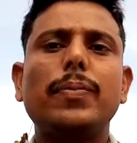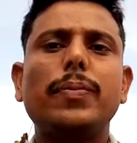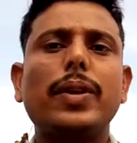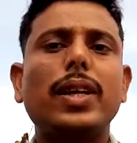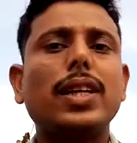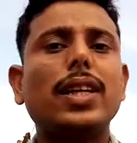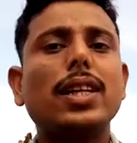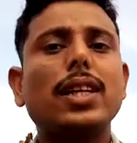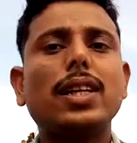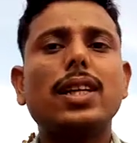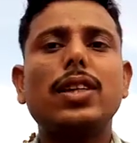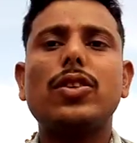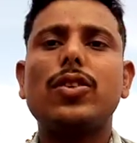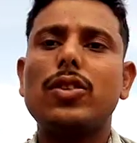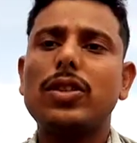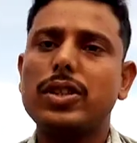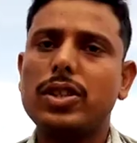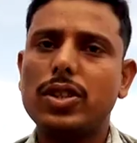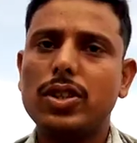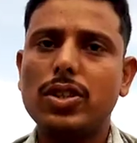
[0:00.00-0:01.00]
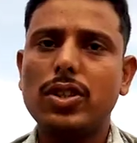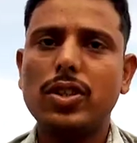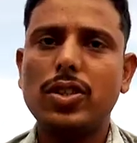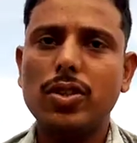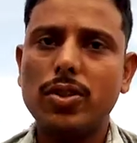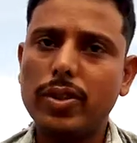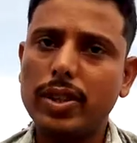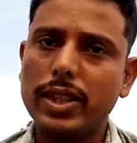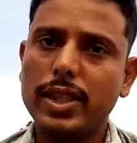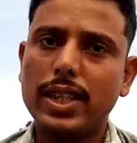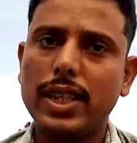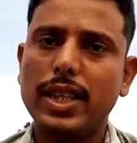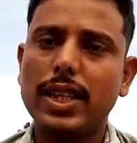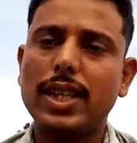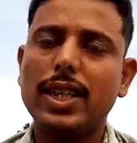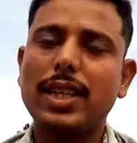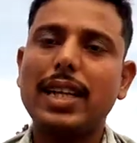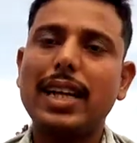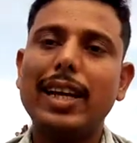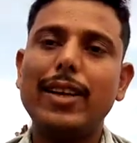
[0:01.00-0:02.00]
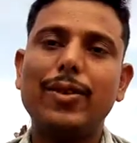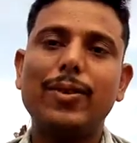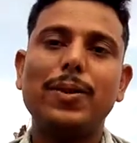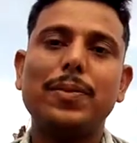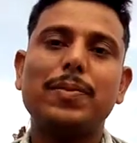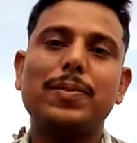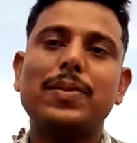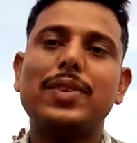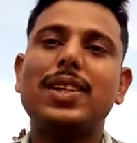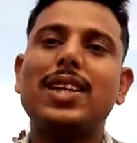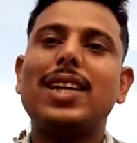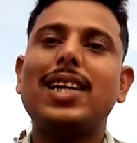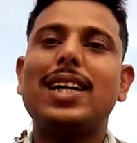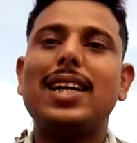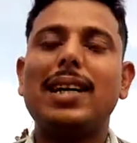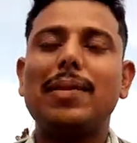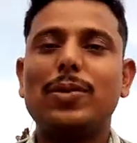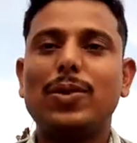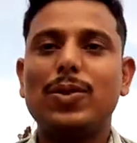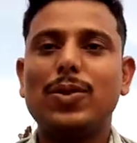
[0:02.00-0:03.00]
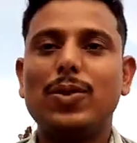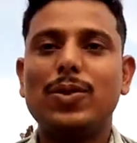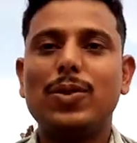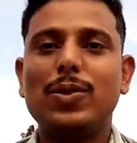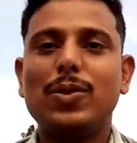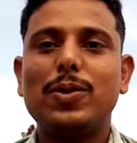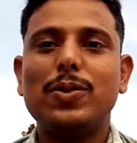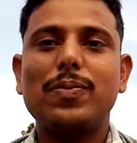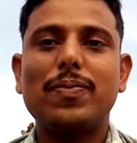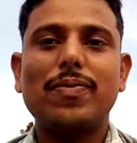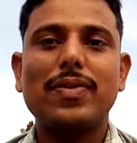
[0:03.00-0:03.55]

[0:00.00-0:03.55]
प्रैक्टिकल नॉलेज होनी चाहिए आई होप आप लोगों को